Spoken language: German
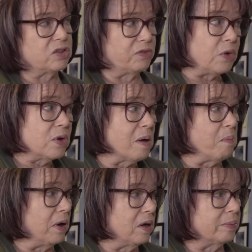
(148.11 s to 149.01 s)
Also früher
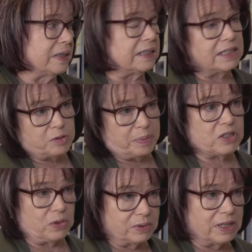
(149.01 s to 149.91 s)
mal habe ich in
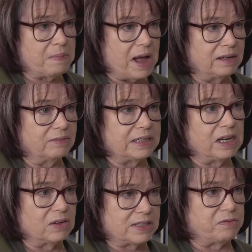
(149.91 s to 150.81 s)
Dispersion gemahlen, weil
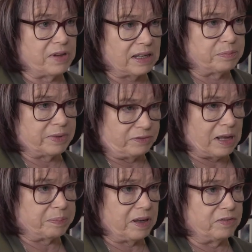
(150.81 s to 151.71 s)
die auch sehr farb
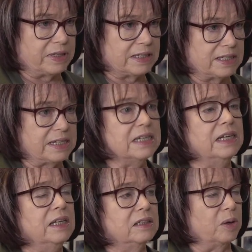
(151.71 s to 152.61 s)
farbkräftig sind.
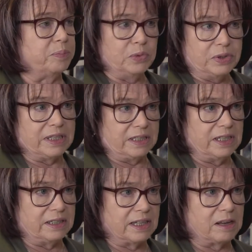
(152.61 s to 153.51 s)
Und habe bunte
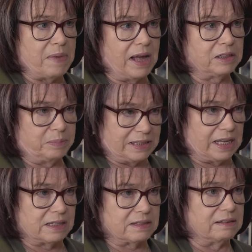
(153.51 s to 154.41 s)
Gedichte gemacht mit
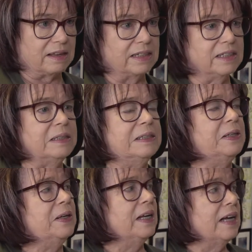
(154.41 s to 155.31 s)
Texten drinnen
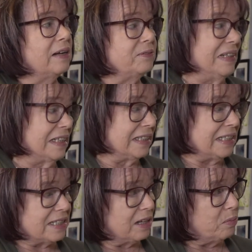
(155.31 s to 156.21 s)
wie dann
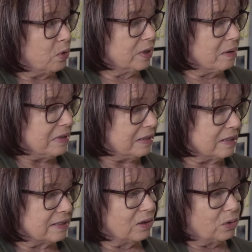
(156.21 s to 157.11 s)
diese Mode mit
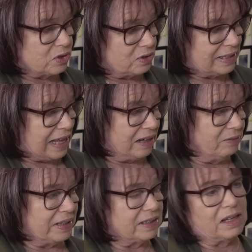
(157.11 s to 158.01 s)
diesen großen
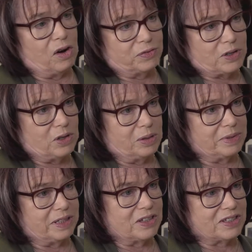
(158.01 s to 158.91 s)
Leinwänden
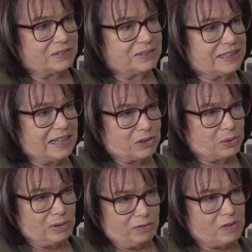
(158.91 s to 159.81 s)
aufgekommen ist und die
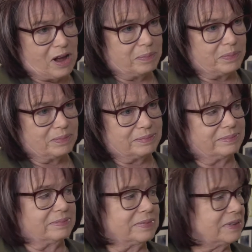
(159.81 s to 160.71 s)

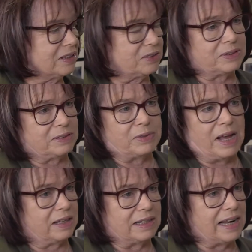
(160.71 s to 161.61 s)
Acrylfarben, das
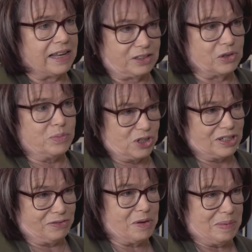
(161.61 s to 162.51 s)
war ein leichter
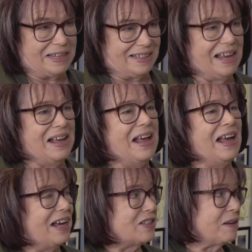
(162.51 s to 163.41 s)
Umstieg für mich.
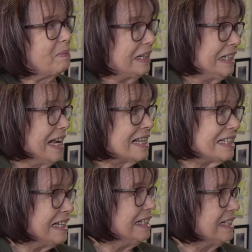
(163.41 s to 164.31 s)
Also ich male in
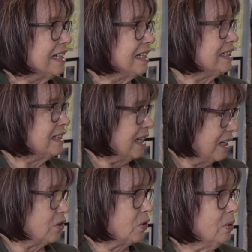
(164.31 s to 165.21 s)
erster Linie in
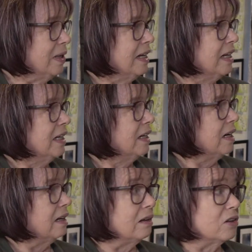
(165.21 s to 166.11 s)
Acryl,
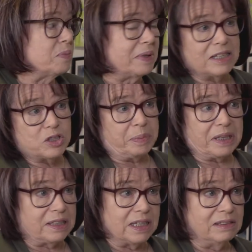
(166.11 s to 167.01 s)
äh, lasse mich
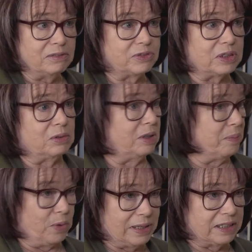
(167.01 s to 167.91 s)
inspirieren von
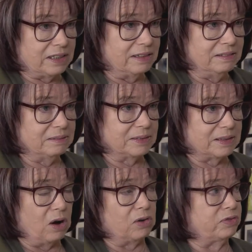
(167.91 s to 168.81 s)
allem Möglichen,
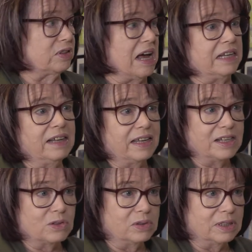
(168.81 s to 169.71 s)
auch von
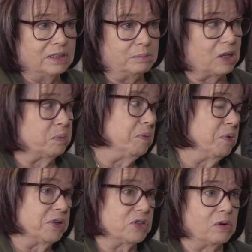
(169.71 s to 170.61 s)
Anregungen. Manchmal
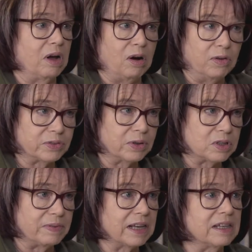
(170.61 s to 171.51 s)
mache ich sogar ein
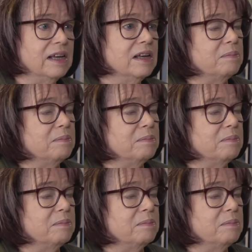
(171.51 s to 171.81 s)
Auftragswerk.